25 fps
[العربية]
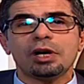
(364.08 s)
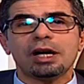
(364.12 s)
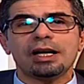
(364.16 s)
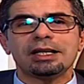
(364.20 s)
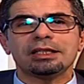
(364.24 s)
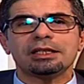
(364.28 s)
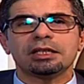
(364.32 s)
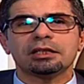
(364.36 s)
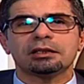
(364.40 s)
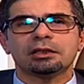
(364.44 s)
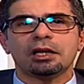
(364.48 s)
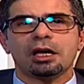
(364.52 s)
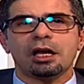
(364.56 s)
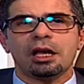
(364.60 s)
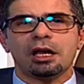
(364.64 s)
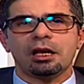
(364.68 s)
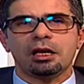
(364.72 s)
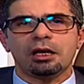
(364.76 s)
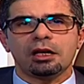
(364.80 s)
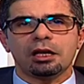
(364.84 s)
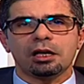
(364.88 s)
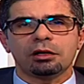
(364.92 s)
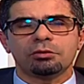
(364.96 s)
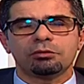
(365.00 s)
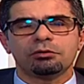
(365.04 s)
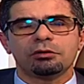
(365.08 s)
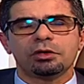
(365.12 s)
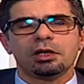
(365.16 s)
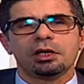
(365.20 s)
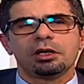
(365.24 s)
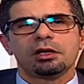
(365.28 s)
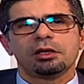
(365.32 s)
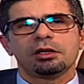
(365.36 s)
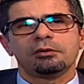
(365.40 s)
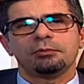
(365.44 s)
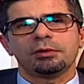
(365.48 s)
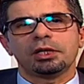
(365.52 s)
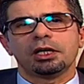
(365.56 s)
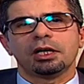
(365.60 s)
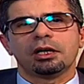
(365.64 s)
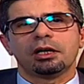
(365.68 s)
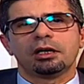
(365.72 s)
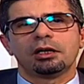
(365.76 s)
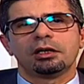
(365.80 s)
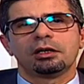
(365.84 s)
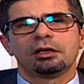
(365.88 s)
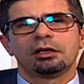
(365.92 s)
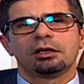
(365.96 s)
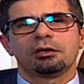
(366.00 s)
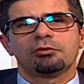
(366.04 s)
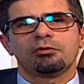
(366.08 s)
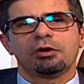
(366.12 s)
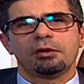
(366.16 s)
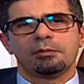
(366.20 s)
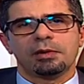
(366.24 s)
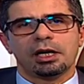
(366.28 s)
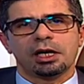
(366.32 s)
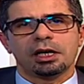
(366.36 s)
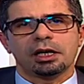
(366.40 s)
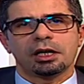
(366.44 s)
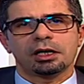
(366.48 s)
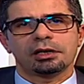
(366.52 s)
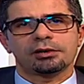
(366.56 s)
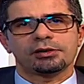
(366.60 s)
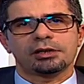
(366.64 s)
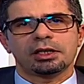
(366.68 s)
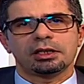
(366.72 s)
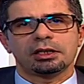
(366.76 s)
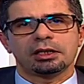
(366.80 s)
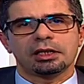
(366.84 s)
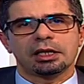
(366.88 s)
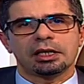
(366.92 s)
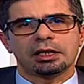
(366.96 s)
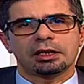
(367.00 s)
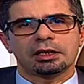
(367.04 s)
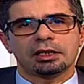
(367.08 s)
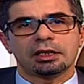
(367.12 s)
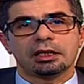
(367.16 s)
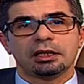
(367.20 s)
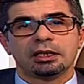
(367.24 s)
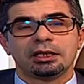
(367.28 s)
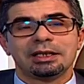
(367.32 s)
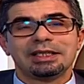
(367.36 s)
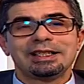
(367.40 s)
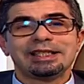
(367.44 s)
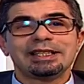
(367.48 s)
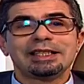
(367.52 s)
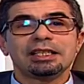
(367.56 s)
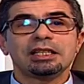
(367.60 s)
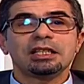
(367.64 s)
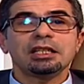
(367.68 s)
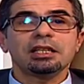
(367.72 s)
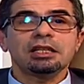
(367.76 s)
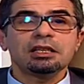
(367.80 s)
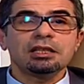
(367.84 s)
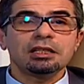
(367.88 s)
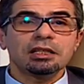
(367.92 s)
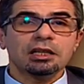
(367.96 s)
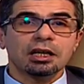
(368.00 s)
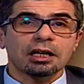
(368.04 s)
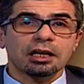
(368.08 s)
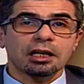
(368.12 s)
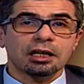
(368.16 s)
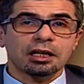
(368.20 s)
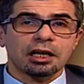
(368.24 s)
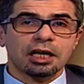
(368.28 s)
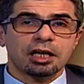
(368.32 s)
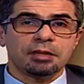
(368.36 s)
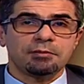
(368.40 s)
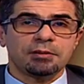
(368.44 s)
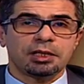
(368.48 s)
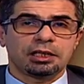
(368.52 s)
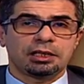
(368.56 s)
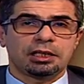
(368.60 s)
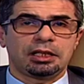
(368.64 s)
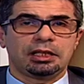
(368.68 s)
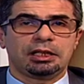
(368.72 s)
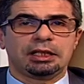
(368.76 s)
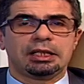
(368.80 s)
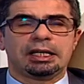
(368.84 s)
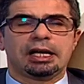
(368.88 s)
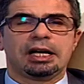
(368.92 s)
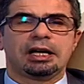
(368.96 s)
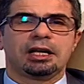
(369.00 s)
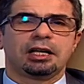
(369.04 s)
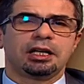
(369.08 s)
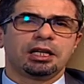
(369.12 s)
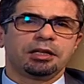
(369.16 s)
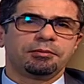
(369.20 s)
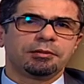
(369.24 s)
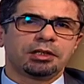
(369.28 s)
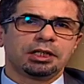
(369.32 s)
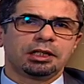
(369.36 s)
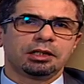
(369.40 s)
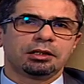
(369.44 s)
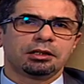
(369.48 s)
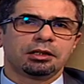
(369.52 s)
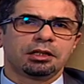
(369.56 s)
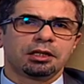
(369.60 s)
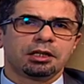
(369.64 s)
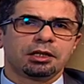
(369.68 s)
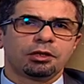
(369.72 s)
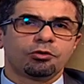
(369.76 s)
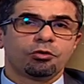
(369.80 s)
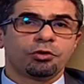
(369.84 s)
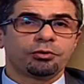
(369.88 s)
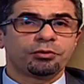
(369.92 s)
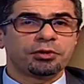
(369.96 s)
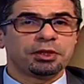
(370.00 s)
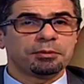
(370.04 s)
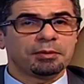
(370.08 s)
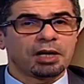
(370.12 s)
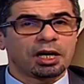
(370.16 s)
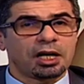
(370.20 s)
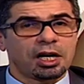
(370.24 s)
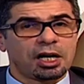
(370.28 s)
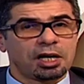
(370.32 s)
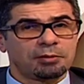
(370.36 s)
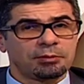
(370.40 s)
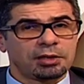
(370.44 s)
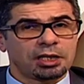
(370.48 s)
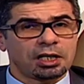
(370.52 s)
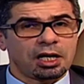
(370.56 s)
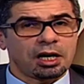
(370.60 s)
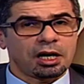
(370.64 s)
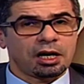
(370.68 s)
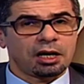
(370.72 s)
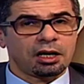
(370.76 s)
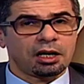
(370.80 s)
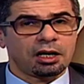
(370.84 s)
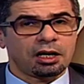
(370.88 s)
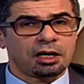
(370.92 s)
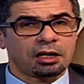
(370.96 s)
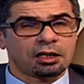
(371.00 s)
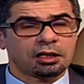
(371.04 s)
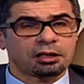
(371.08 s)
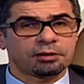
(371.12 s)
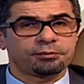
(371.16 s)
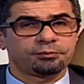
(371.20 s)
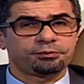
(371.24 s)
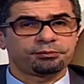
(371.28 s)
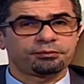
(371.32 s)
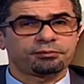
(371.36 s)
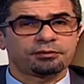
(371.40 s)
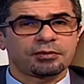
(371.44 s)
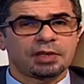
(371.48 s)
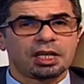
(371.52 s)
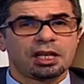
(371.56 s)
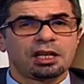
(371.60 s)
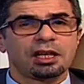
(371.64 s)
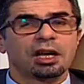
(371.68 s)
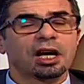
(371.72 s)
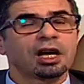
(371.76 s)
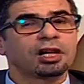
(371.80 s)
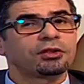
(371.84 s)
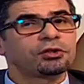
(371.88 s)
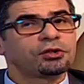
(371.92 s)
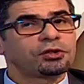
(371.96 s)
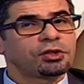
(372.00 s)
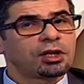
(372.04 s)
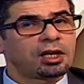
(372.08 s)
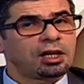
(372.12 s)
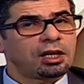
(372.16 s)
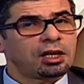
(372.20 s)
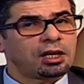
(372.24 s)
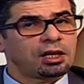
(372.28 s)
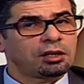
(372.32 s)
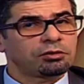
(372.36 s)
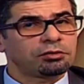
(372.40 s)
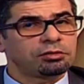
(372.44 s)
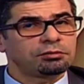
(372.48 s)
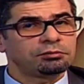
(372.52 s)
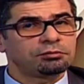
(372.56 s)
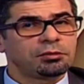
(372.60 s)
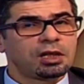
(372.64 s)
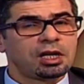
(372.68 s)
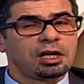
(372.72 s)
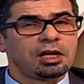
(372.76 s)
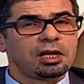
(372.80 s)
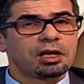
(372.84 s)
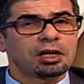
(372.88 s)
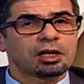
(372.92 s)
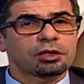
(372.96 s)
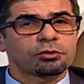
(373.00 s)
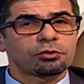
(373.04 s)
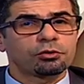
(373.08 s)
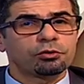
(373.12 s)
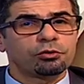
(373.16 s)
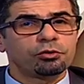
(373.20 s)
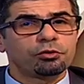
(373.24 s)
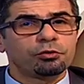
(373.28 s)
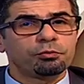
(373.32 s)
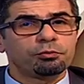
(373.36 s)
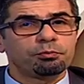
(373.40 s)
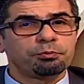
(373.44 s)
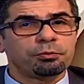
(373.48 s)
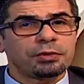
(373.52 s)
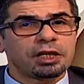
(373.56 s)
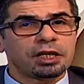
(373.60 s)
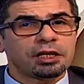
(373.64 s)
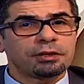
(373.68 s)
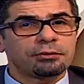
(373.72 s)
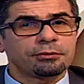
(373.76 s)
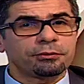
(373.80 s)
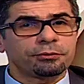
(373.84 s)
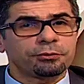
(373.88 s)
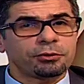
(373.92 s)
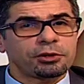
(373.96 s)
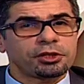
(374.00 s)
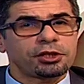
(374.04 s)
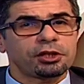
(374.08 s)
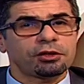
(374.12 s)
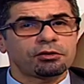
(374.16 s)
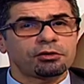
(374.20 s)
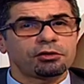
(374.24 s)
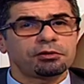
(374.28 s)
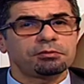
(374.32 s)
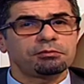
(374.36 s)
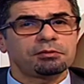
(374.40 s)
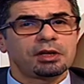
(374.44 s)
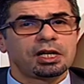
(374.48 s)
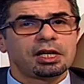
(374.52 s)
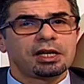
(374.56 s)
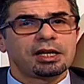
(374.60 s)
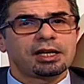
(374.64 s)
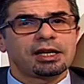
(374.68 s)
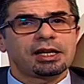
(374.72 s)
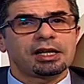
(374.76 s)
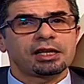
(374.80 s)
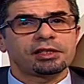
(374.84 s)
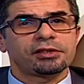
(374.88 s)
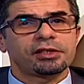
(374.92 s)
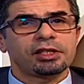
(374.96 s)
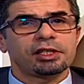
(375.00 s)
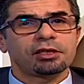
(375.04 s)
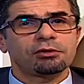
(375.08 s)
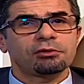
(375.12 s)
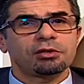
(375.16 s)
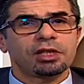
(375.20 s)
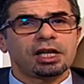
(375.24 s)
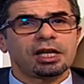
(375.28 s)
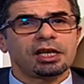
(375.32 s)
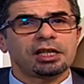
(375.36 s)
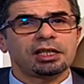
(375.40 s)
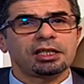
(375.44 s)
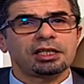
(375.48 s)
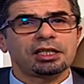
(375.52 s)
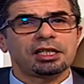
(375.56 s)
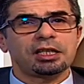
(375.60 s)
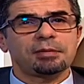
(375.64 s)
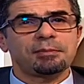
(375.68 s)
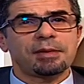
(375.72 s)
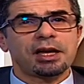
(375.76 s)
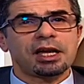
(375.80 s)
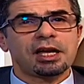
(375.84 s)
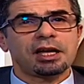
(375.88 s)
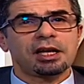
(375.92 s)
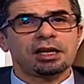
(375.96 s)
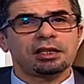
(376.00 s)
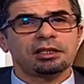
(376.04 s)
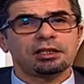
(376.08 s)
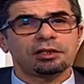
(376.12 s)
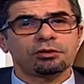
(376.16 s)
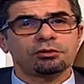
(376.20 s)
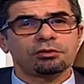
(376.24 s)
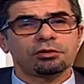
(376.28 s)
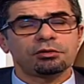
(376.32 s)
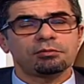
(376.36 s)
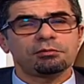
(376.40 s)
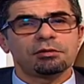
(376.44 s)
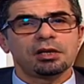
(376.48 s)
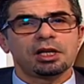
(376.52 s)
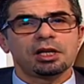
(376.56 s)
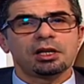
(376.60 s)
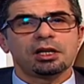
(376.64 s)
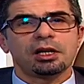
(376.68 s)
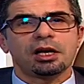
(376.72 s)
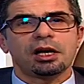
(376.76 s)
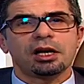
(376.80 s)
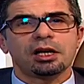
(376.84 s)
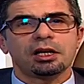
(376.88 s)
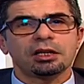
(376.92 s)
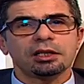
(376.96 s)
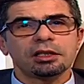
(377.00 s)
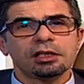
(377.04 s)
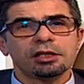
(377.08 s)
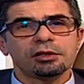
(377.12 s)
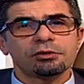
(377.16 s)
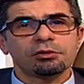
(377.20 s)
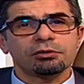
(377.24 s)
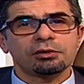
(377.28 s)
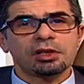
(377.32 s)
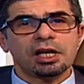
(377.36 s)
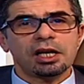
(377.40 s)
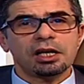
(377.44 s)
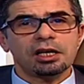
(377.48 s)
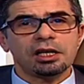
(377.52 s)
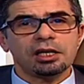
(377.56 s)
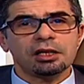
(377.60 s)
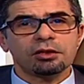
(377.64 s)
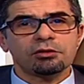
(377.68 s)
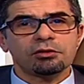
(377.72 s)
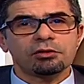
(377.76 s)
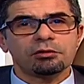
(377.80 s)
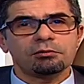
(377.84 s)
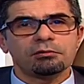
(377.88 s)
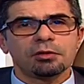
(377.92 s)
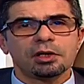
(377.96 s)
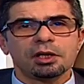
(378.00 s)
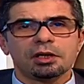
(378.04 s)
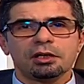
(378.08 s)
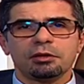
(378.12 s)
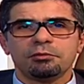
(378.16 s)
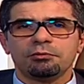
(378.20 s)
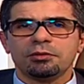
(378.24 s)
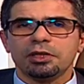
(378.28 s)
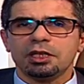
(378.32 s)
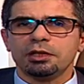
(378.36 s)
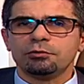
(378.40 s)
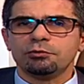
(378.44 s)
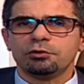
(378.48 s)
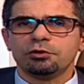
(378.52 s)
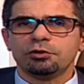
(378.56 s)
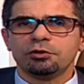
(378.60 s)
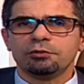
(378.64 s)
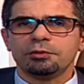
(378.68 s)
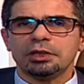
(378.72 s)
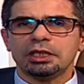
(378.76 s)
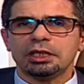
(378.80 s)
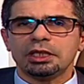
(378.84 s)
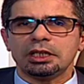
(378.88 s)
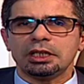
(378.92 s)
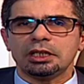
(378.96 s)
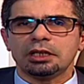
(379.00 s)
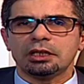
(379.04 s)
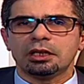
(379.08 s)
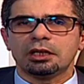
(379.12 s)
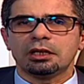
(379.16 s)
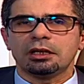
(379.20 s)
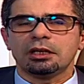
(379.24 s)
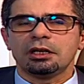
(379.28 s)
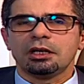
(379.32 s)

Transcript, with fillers: ان يتحلوا بها وما ارسلناك الا رحمه للعالمين وفي مقام اخر لقد جاءكم رسول من انفسكم عزيز عليه ما عنتم حريص عليكم بالمؤمنين